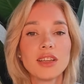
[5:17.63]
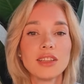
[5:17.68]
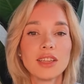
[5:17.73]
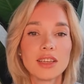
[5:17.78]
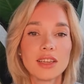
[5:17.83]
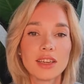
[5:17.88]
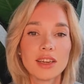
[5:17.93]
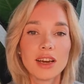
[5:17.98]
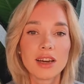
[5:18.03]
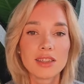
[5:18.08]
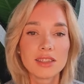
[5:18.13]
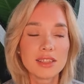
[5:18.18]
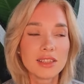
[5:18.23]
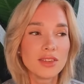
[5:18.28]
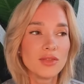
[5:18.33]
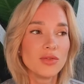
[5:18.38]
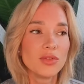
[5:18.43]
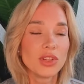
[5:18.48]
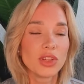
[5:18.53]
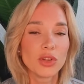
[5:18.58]
она
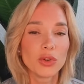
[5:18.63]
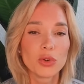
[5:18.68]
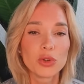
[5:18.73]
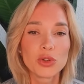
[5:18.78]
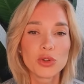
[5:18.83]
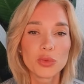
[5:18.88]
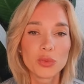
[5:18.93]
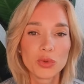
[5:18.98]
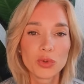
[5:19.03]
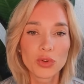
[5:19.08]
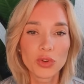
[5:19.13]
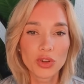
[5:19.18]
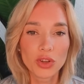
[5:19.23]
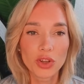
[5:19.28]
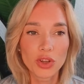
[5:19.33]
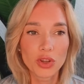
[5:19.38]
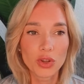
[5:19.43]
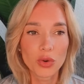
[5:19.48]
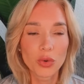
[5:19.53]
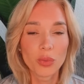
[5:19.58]
негативная, и очень
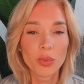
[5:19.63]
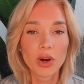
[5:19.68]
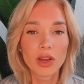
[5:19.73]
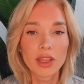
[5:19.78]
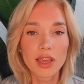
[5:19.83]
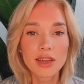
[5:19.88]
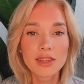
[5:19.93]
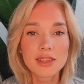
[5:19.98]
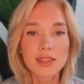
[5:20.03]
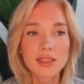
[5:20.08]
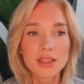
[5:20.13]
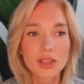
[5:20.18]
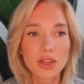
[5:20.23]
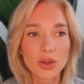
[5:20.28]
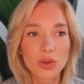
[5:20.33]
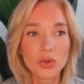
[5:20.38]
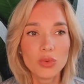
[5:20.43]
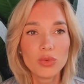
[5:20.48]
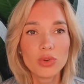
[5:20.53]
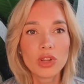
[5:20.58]
многие ее боятся,
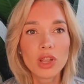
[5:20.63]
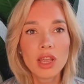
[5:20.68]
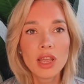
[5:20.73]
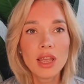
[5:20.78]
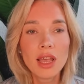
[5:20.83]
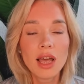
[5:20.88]
не любят.